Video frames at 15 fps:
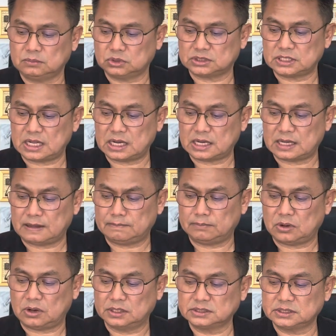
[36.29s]
คือ บุษรา
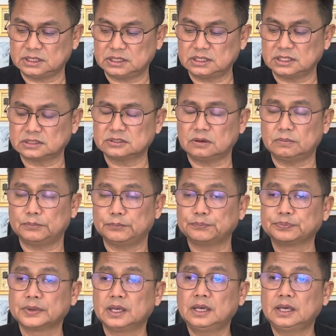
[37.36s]
คำพลอยสีเหลืองส้ม